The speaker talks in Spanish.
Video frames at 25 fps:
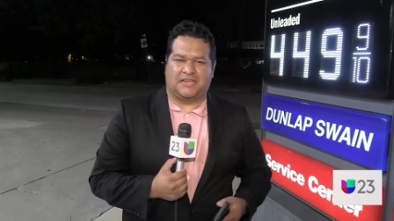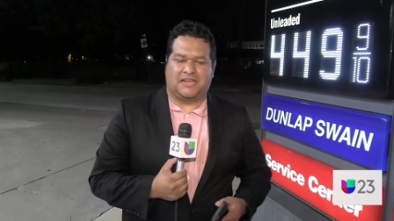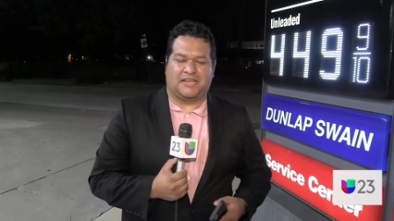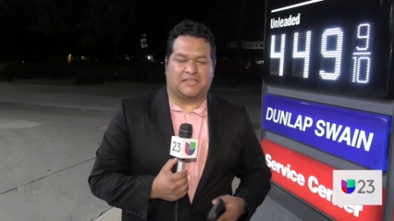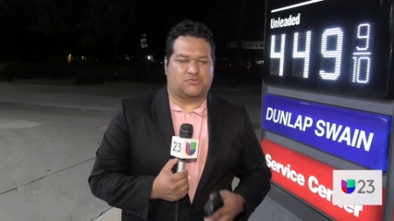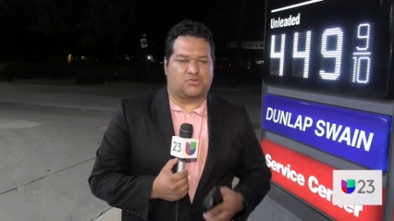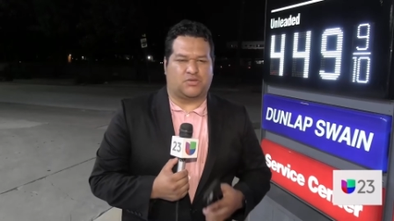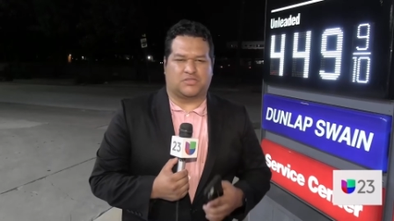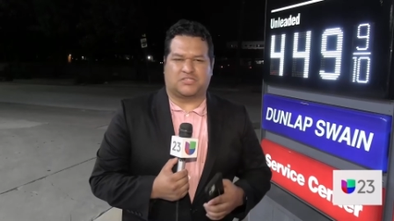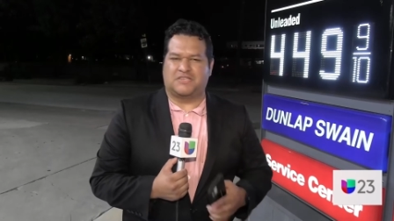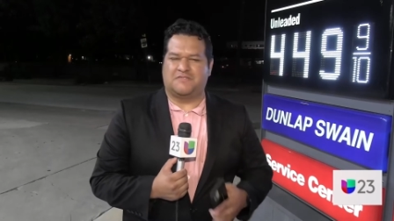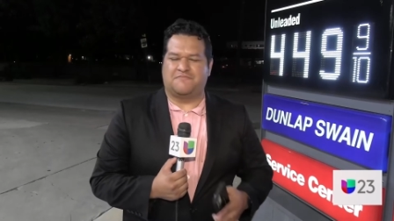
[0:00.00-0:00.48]

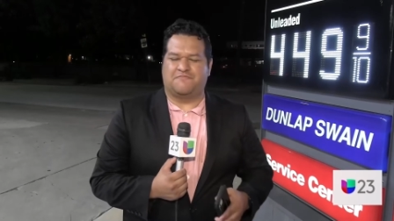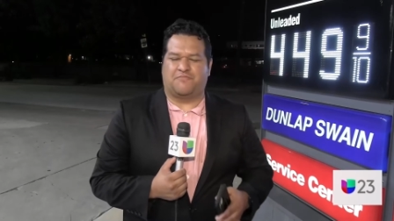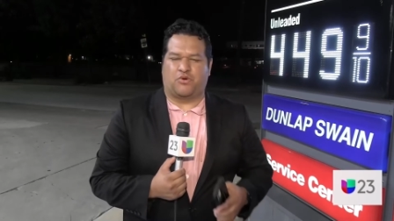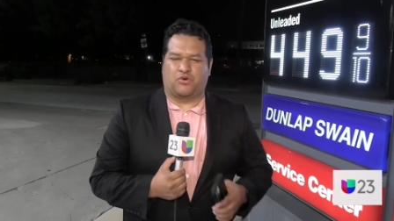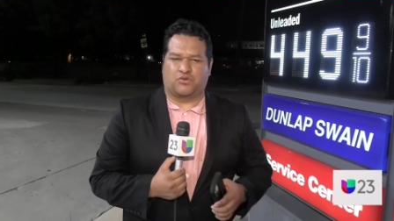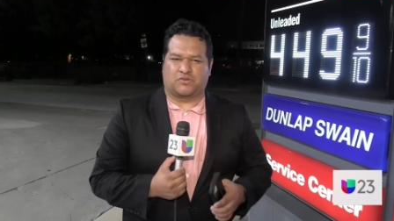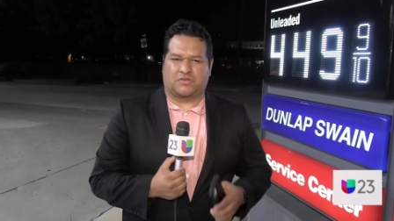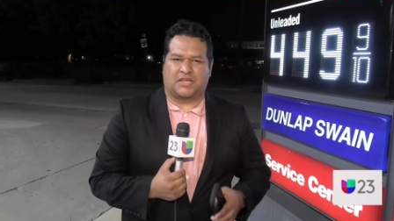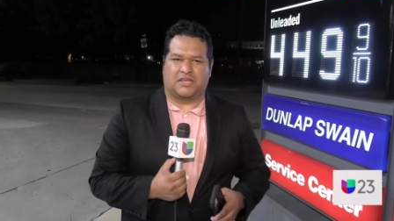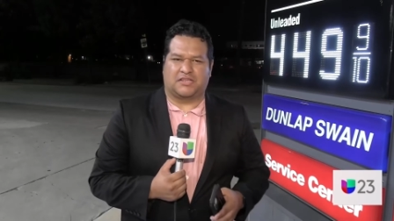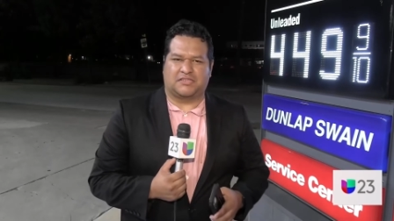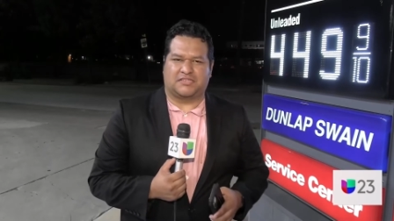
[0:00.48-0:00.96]
Esto es
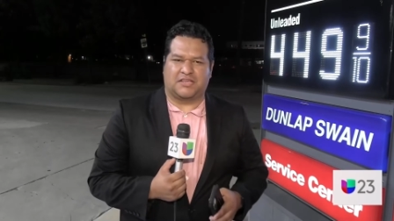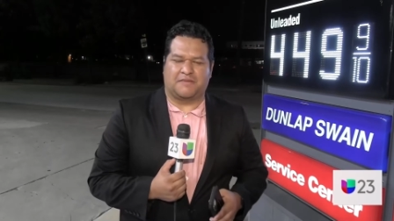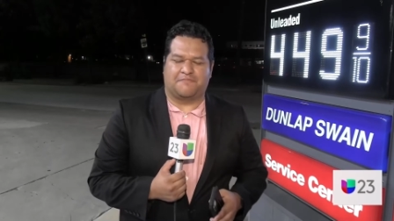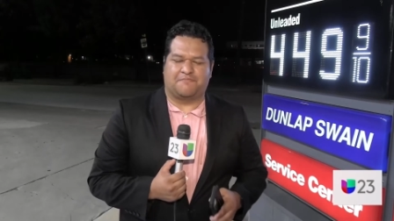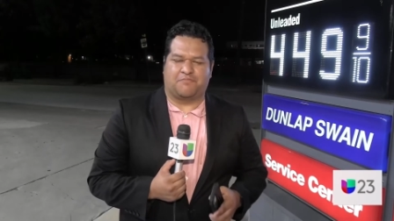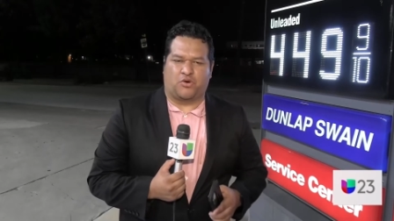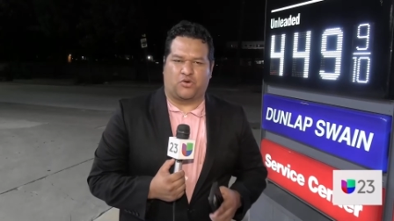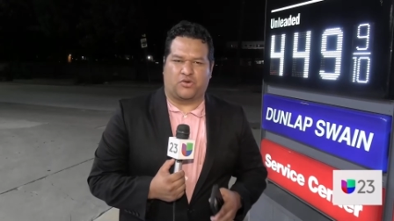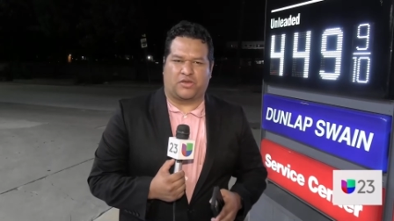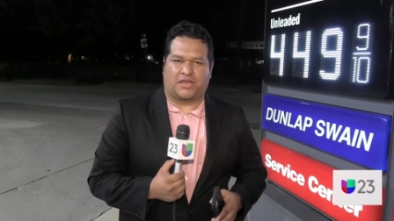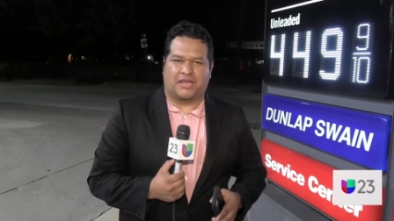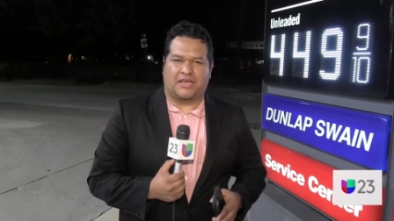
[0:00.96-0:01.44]
importante
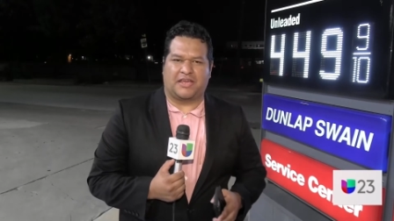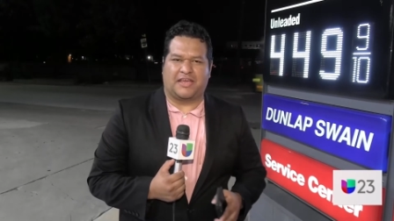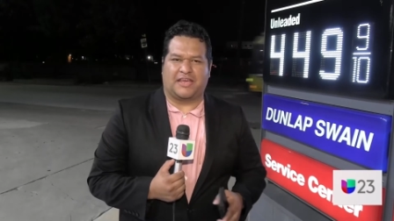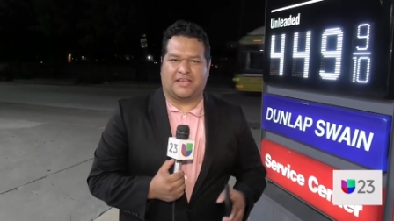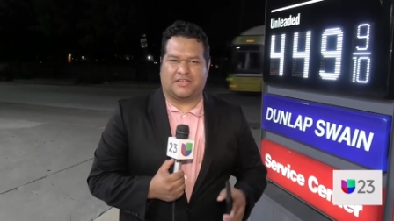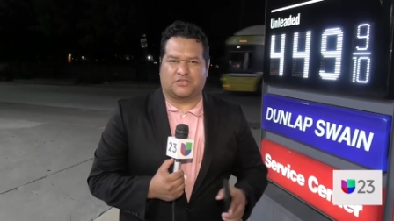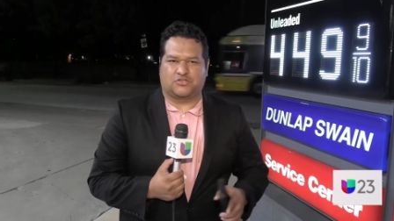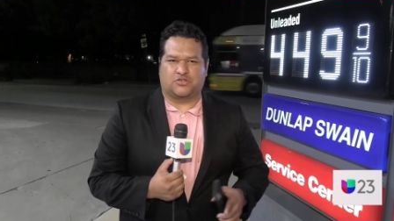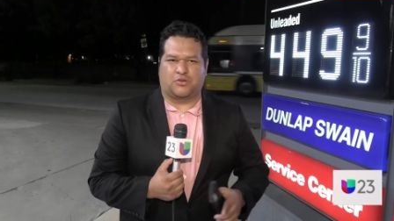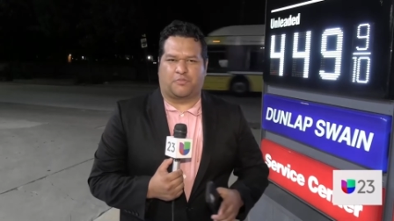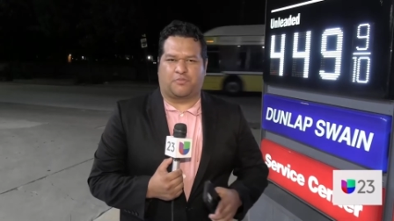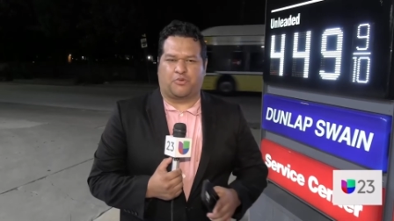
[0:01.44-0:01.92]
porque
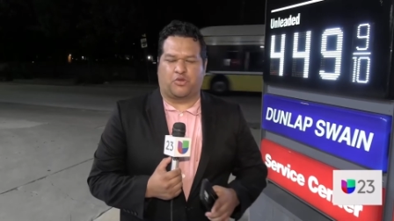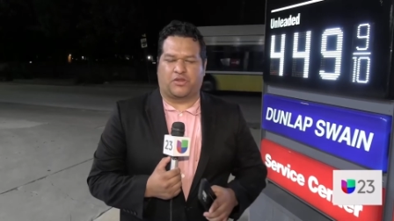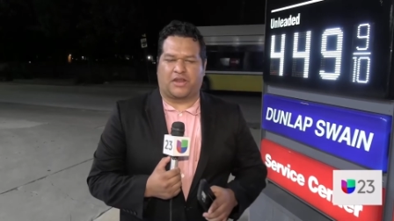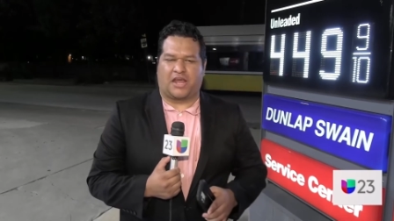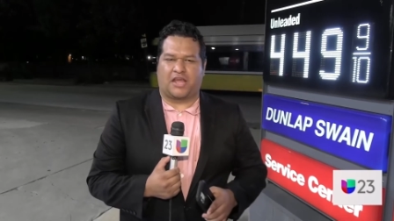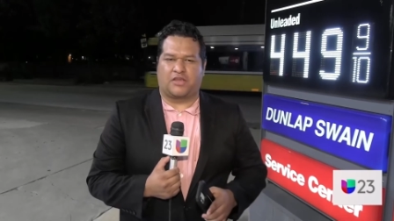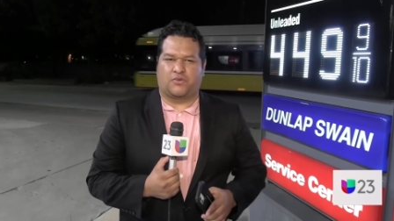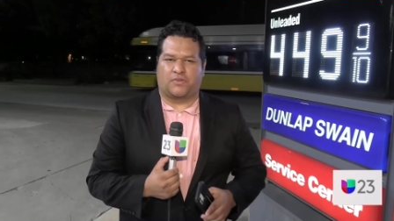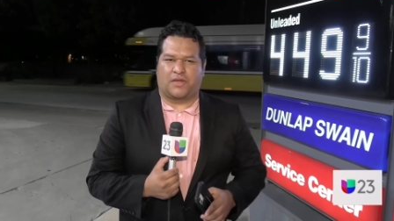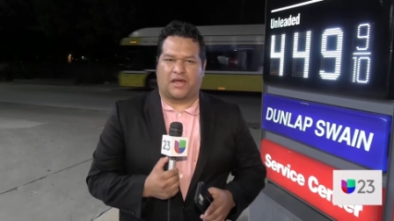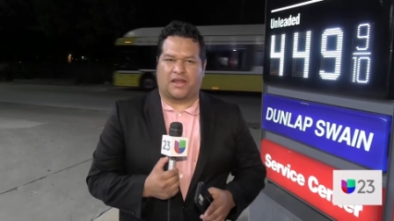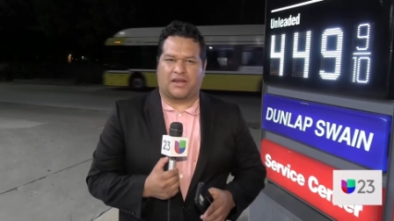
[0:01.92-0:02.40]
esto podría
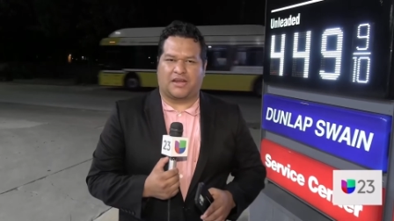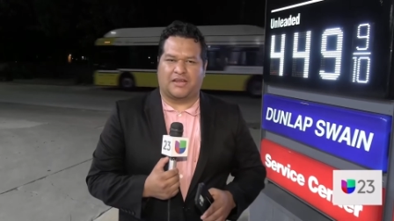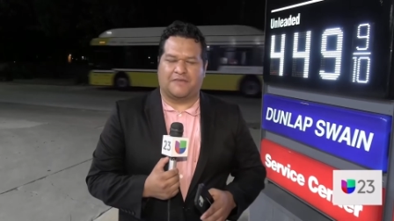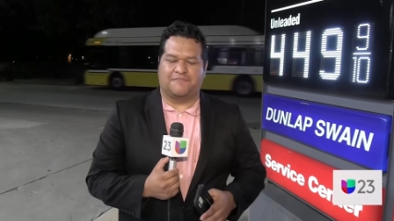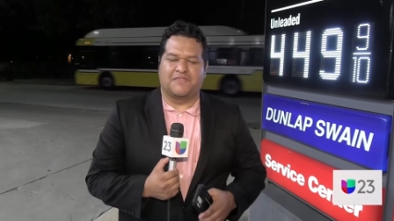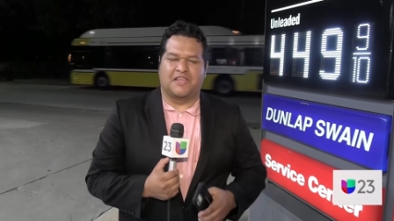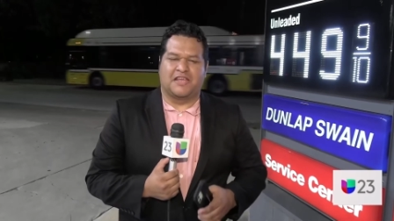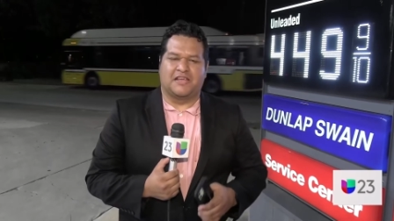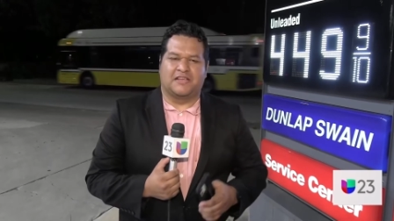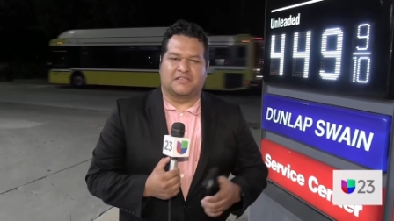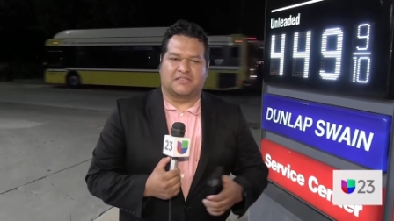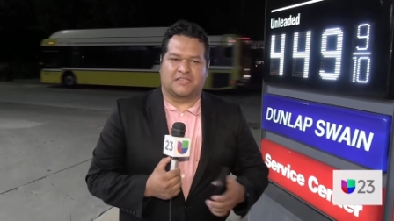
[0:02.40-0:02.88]
ayudarle
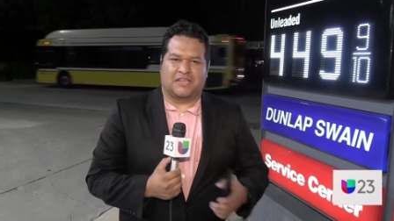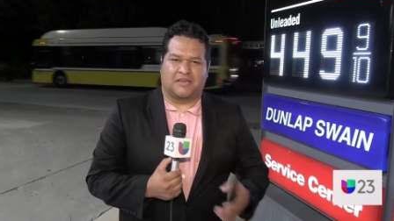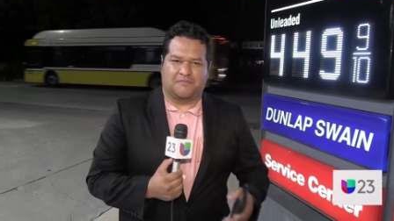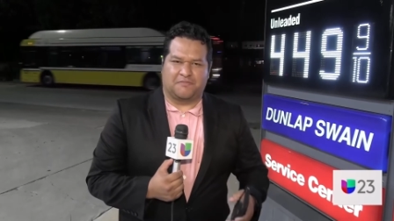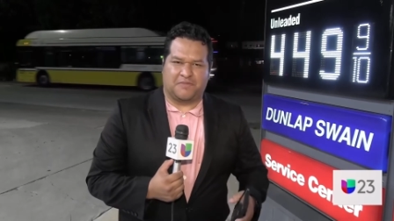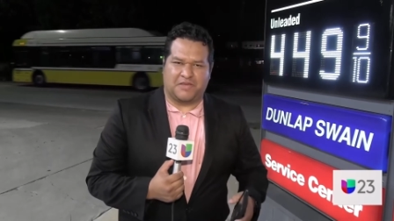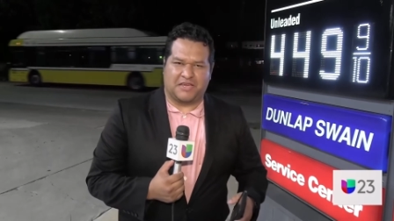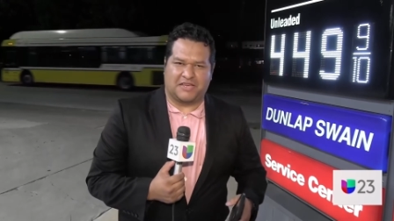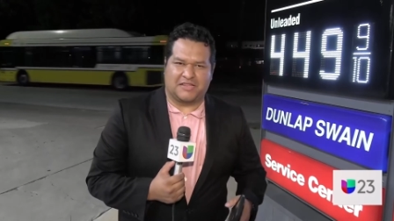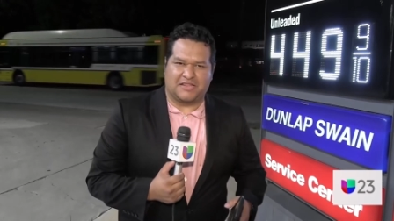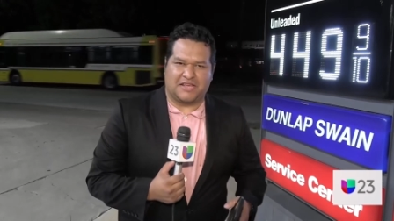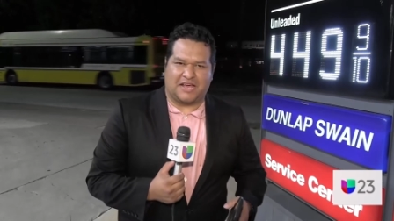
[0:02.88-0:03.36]

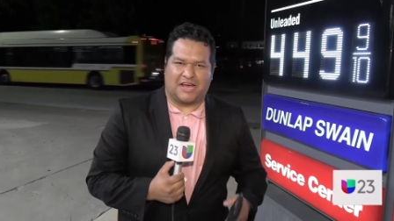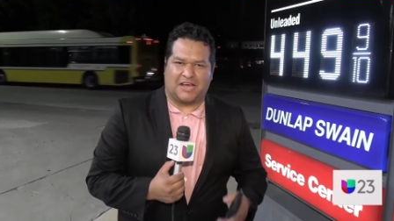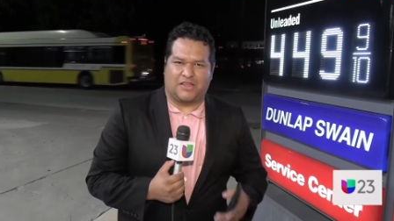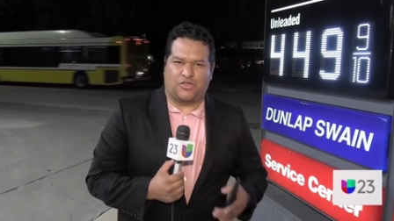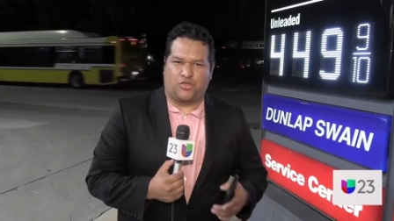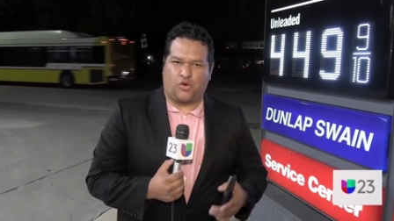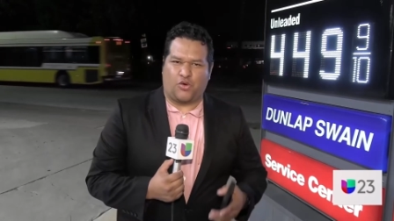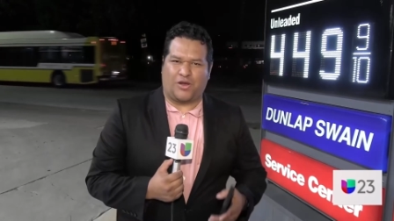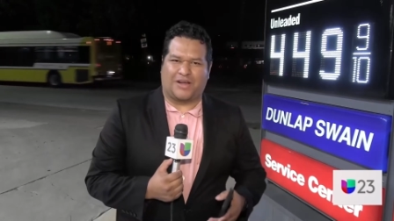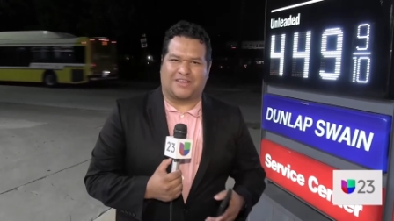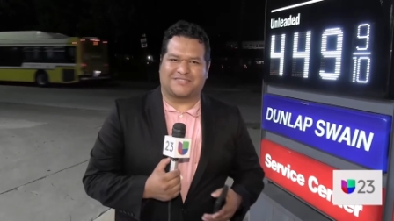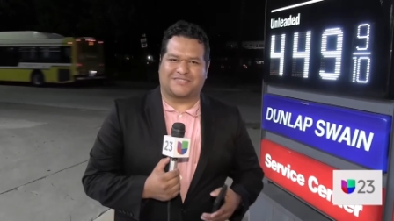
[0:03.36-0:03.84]
también a
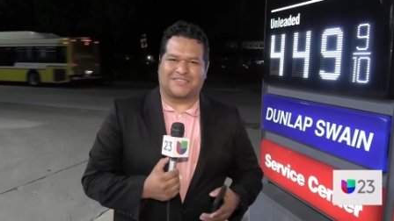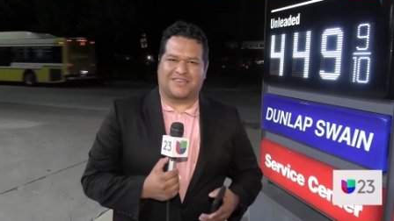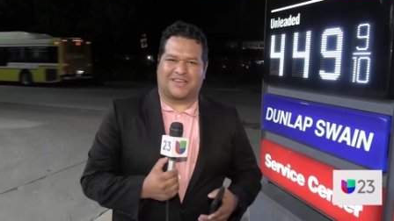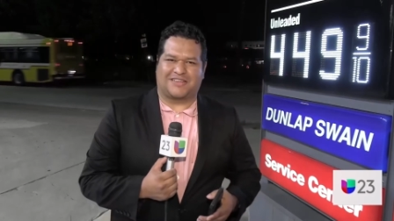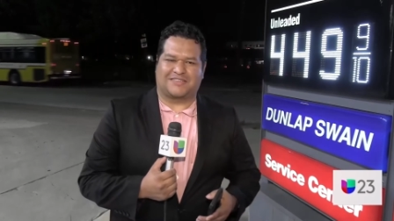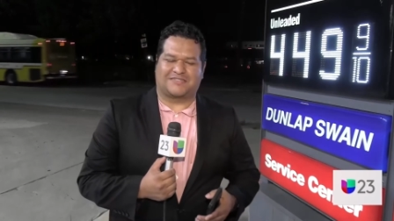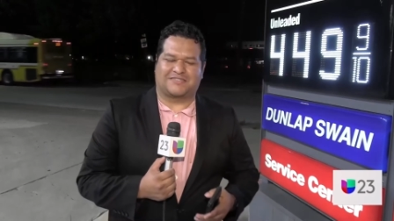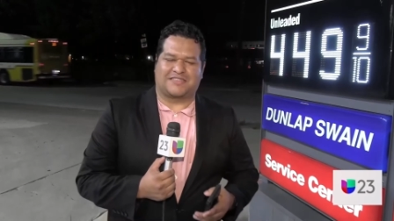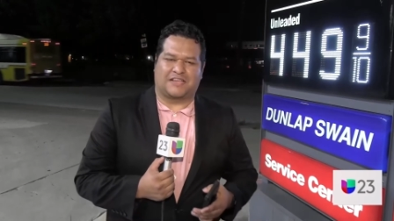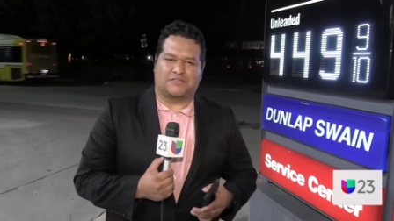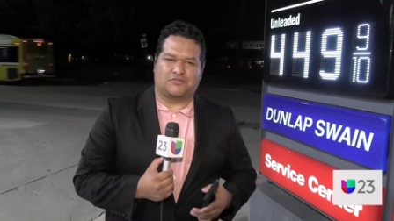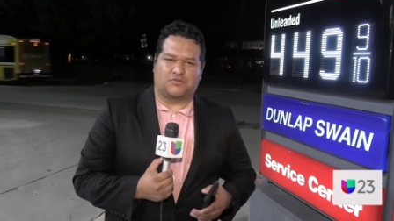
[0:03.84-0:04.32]
no gastar
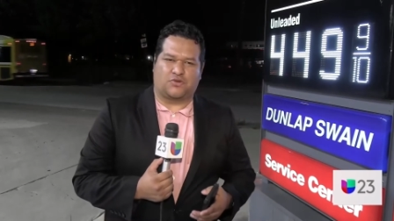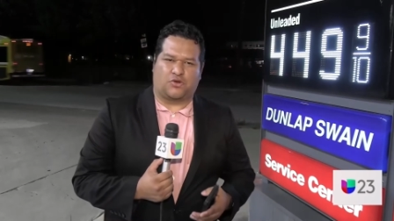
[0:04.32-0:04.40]
tanto